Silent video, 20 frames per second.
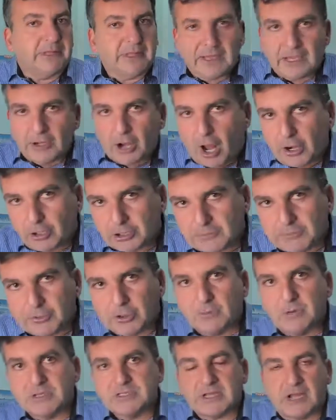Y dije, no, no te
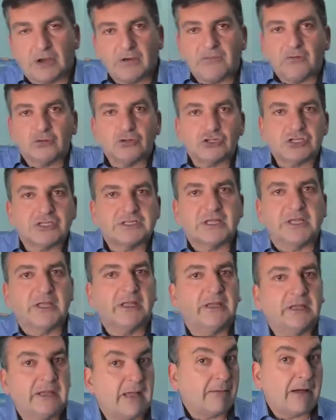preocupes, hago fotos
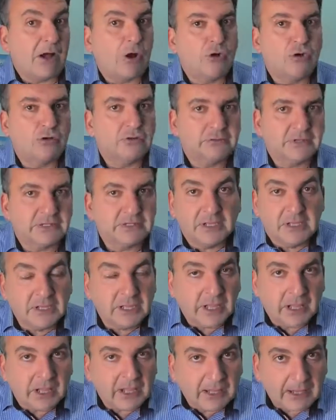desde abajo.
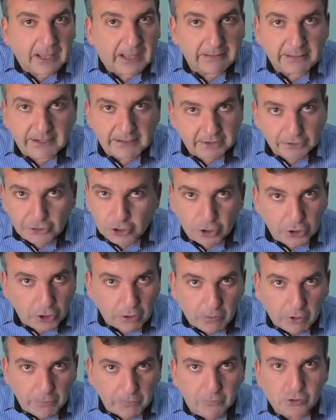A ver, yo
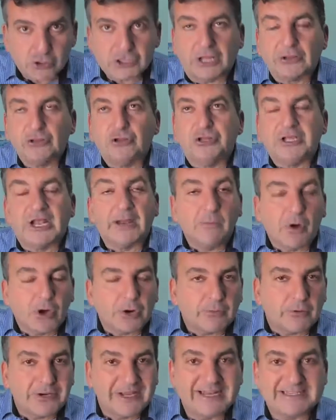no voy buscando ni el
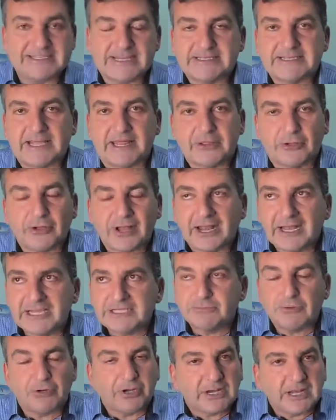morbo, ni el
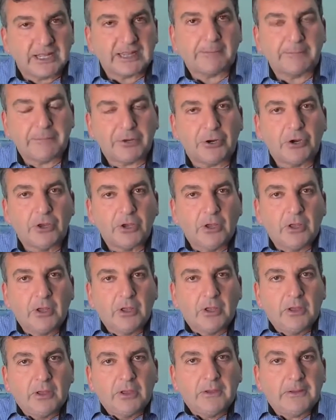sensacionalismo, ni nada, pero
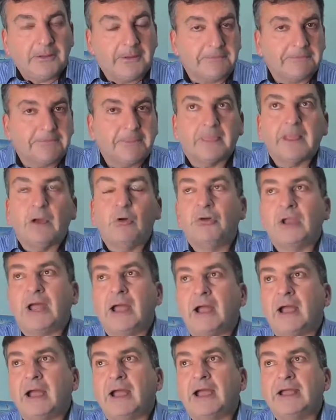eh,
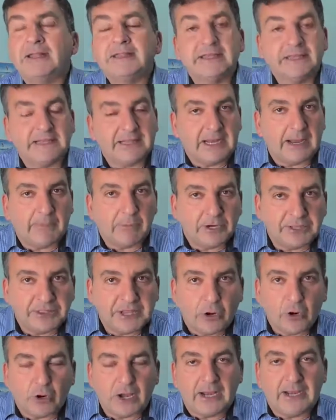una agente de la
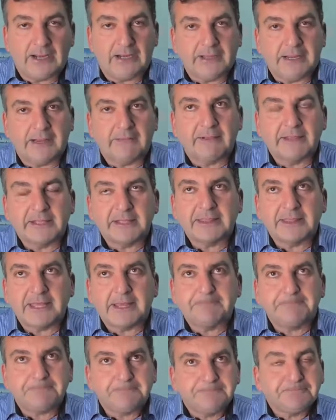policía local de La
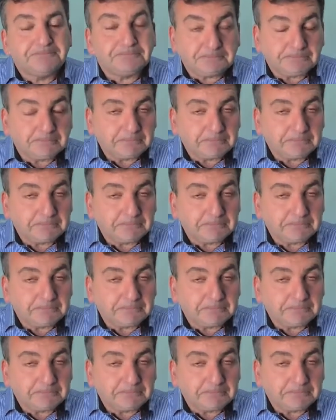Bañeza